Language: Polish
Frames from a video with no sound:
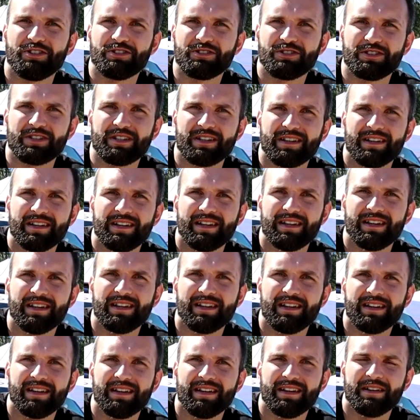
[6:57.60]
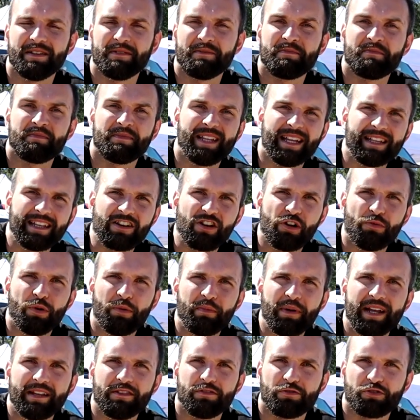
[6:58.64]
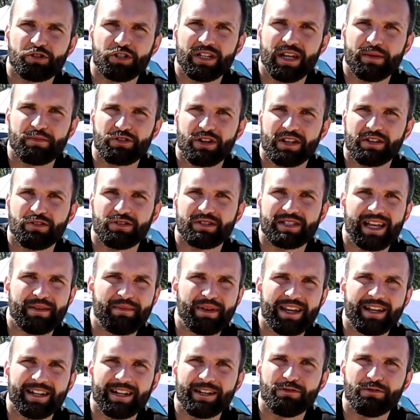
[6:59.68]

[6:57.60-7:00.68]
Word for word: od e, danego momentu, czy na przykład do samej